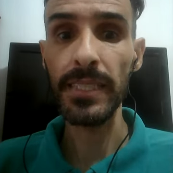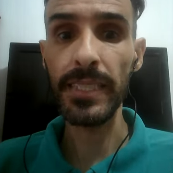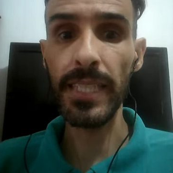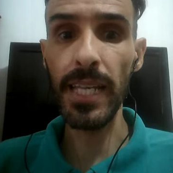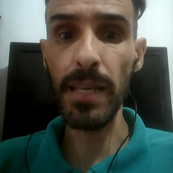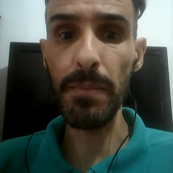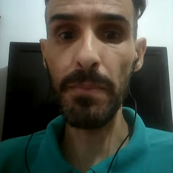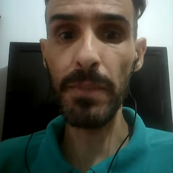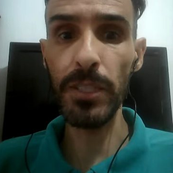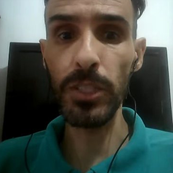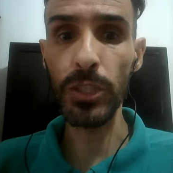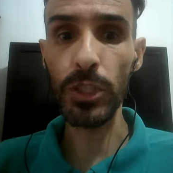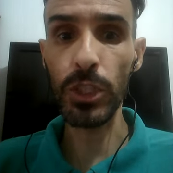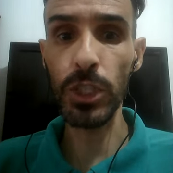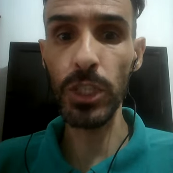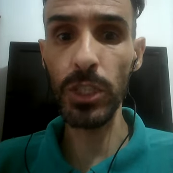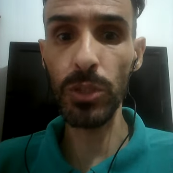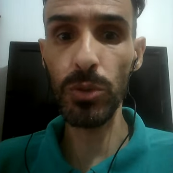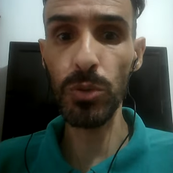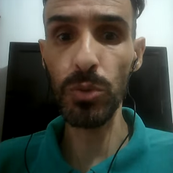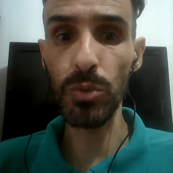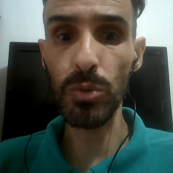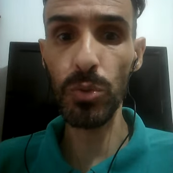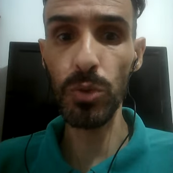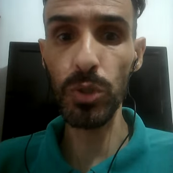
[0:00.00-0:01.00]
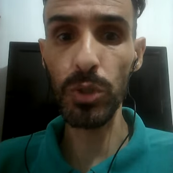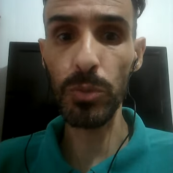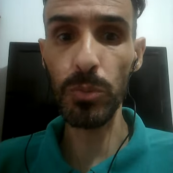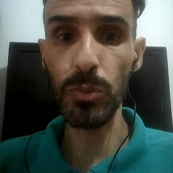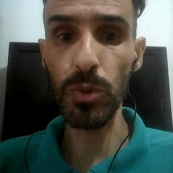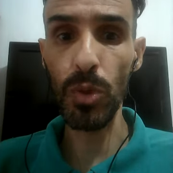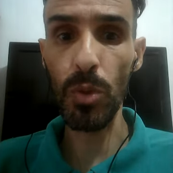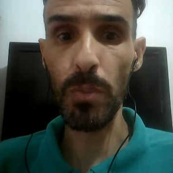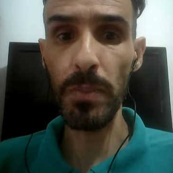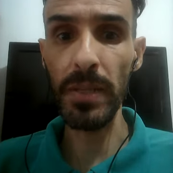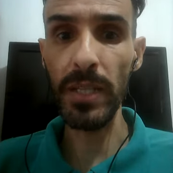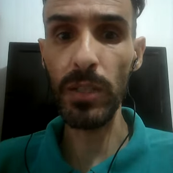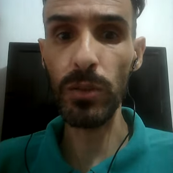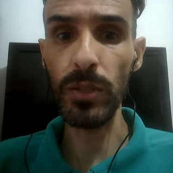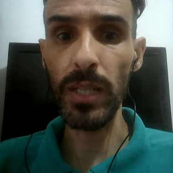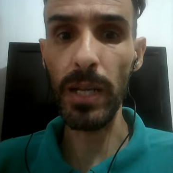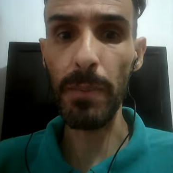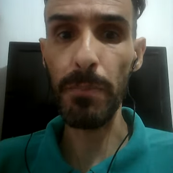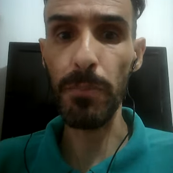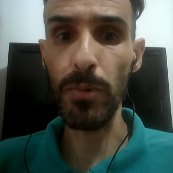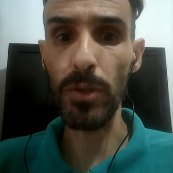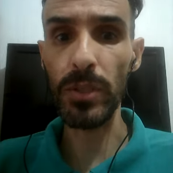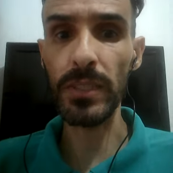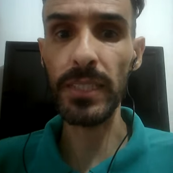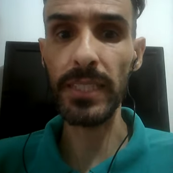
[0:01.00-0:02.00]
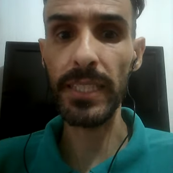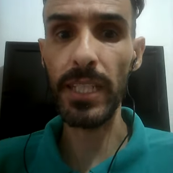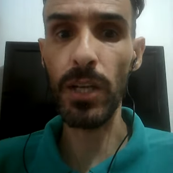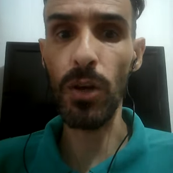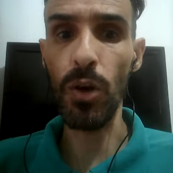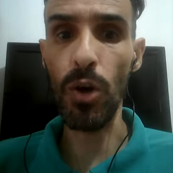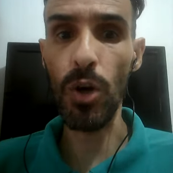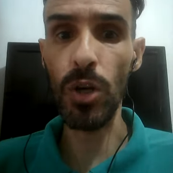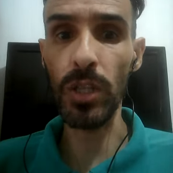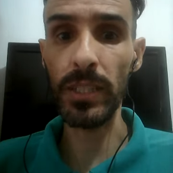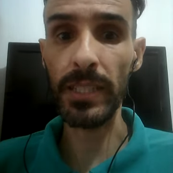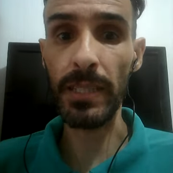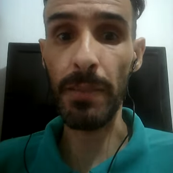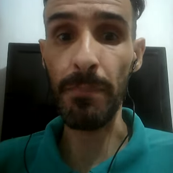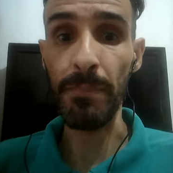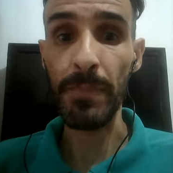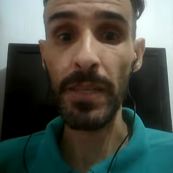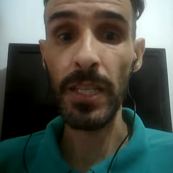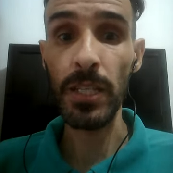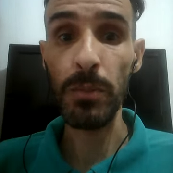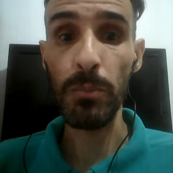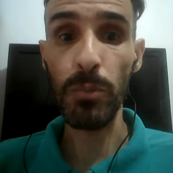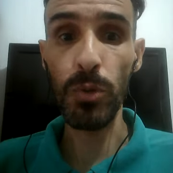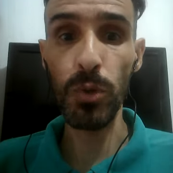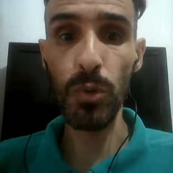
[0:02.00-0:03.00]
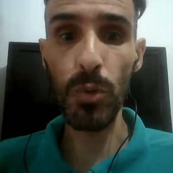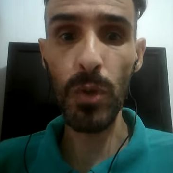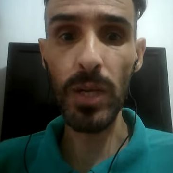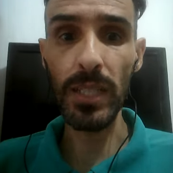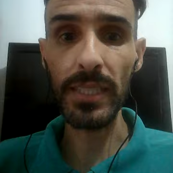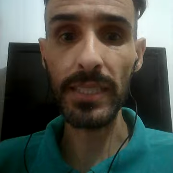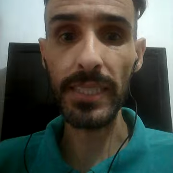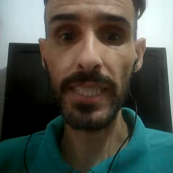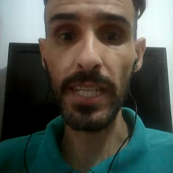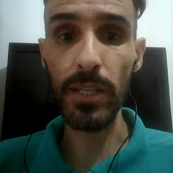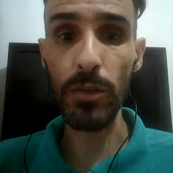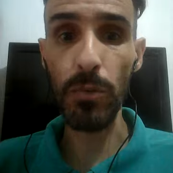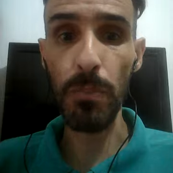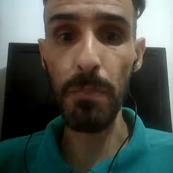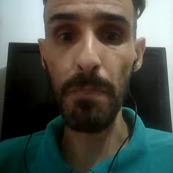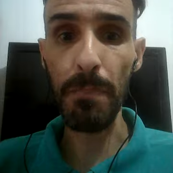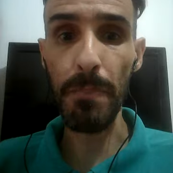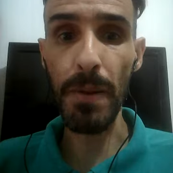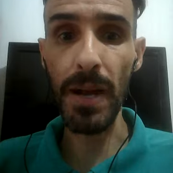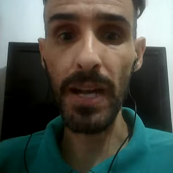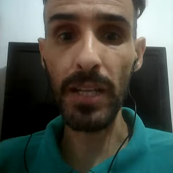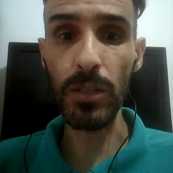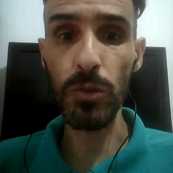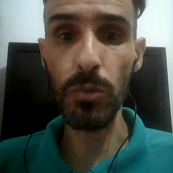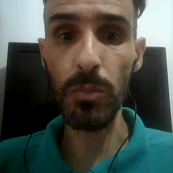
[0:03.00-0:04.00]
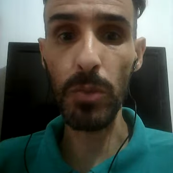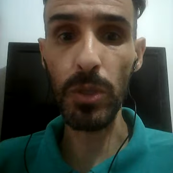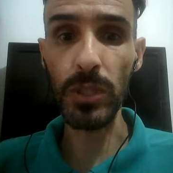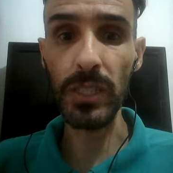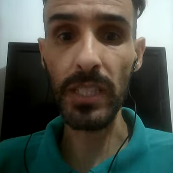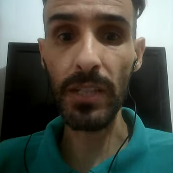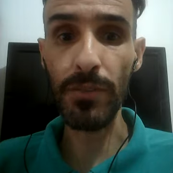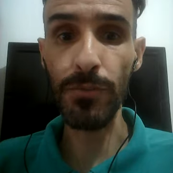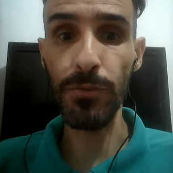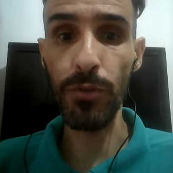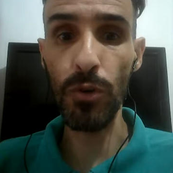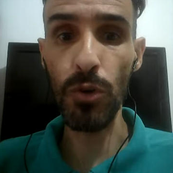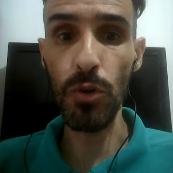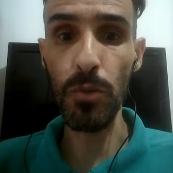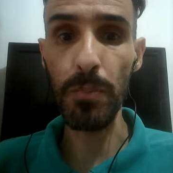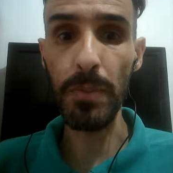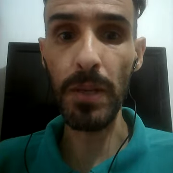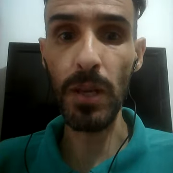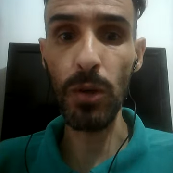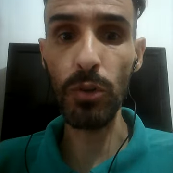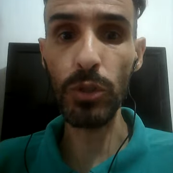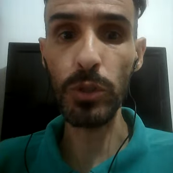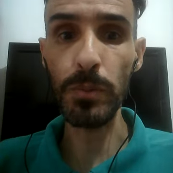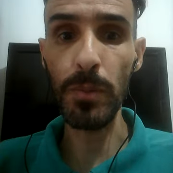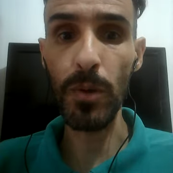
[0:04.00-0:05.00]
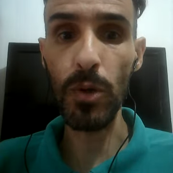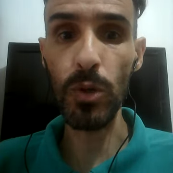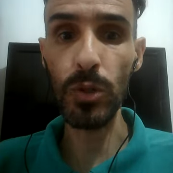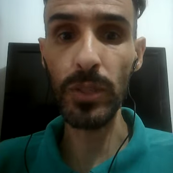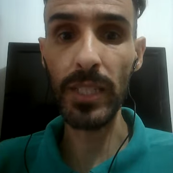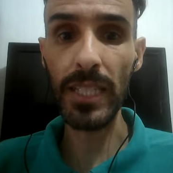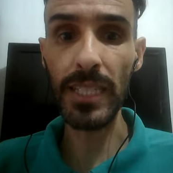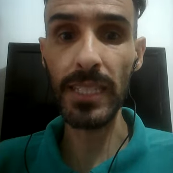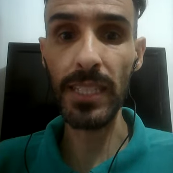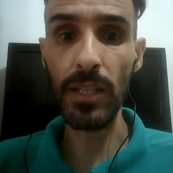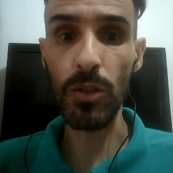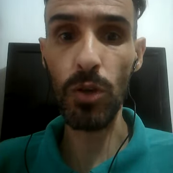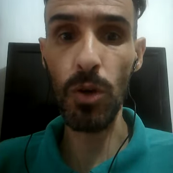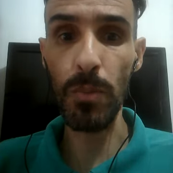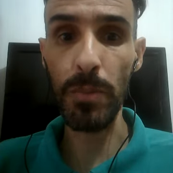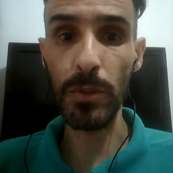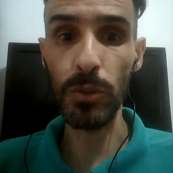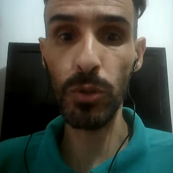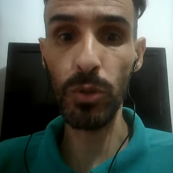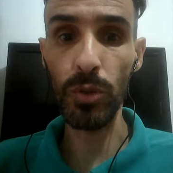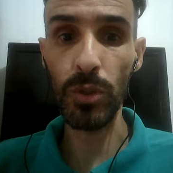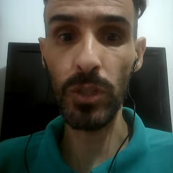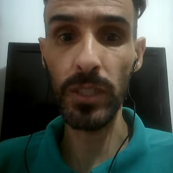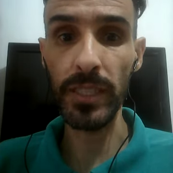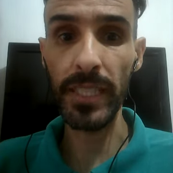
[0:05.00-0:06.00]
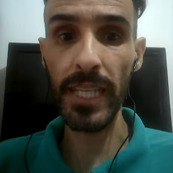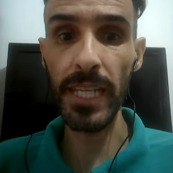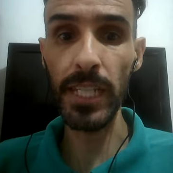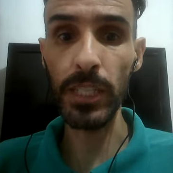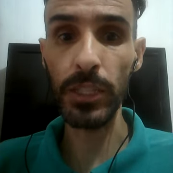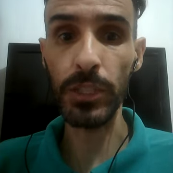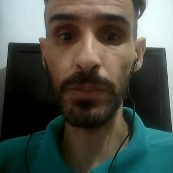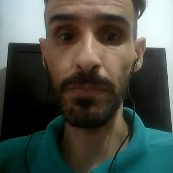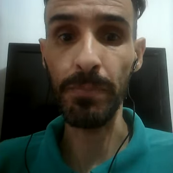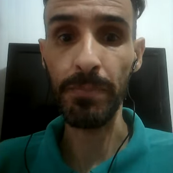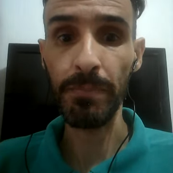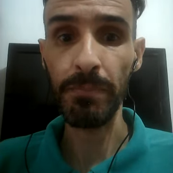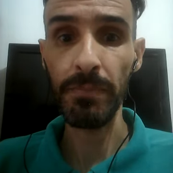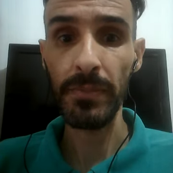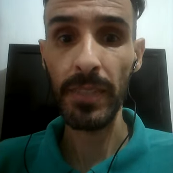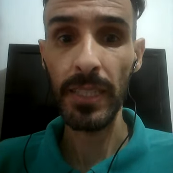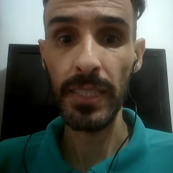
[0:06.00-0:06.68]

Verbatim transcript: demitido no último domingo, né, após a derrota por 1 a 0 para o Botafogo pela última rodada da Copa do Nordeste.